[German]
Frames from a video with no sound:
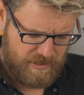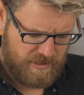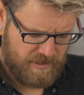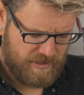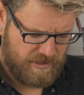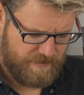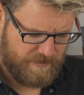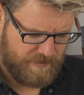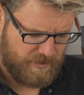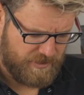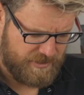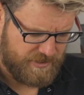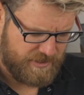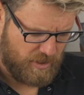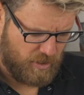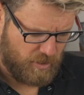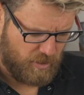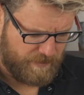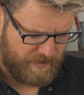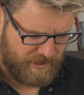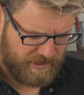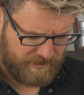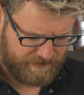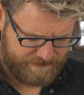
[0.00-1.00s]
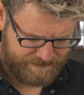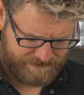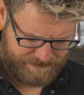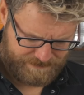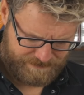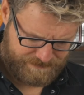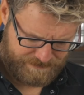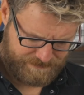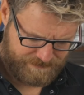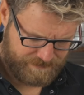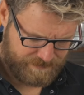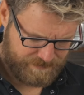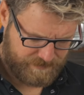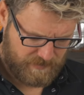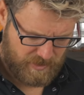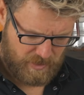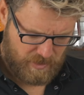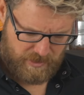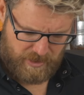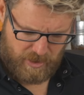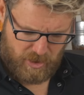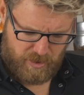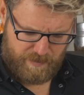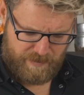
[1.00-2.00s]
Ähm, könnt ihr auch machen. Und
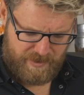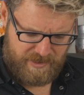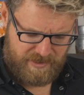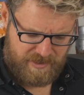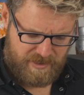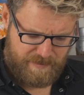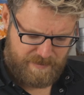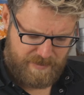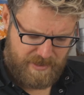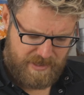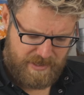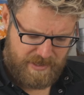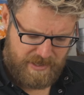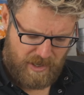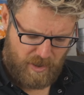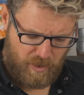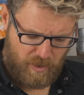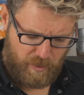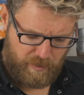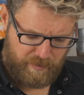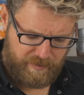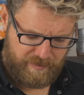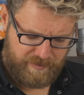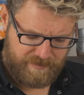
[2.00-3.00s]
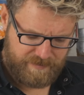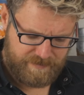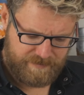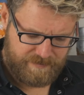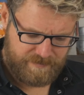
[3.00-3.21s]
dann spieße ich mir die hier auf.